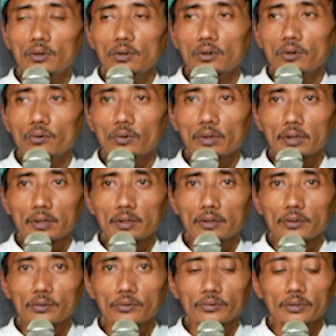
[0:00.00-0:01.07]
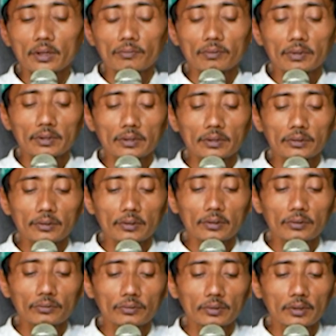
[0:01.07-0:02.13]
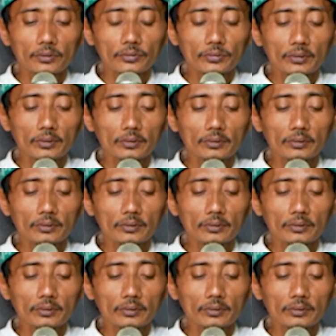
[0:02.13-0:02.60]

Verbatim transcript: Wa nahnu utawi kita iku nansahu.